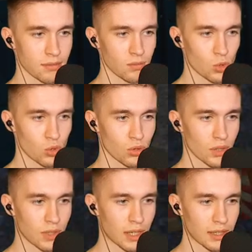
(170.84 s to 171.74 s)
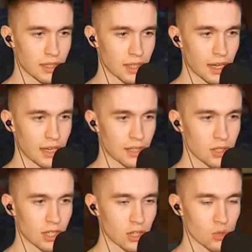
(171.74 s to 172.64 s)
что на выходных я хоч-
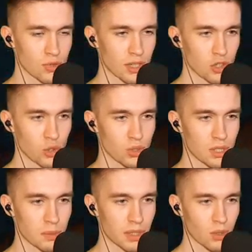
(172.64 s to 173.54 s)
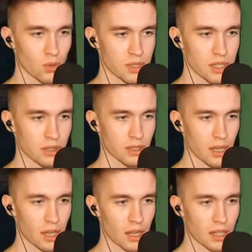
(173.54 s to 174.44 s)
хочу, знаешь, что-то типа такого сделать
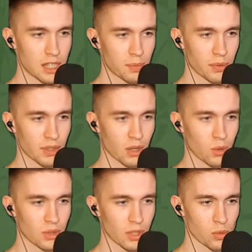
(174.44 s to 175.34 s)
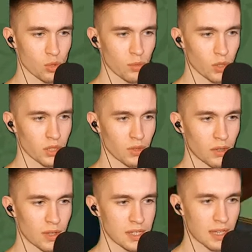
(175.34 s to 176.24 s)
типа какого-нибудь там субботнего или
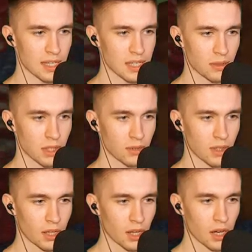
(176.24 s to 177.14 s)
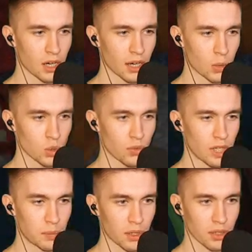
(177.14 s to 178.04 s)
воскресного этого
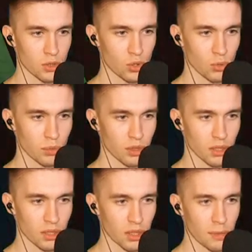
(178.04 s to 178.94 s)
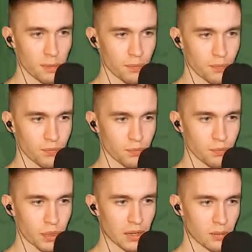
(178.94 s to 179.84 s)
хаус-флиппера, чтобы м,
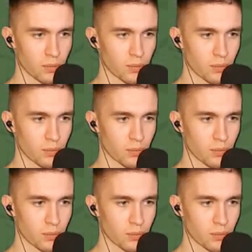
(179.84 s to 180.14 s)
прям